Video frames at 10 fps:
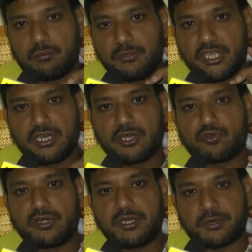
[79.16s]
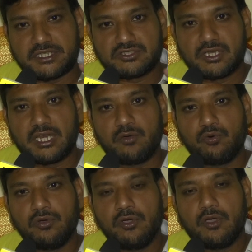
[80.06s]
మిగిలినటువంటి పరిస్థితులు
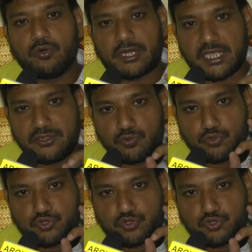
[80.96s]
లేవు రైతు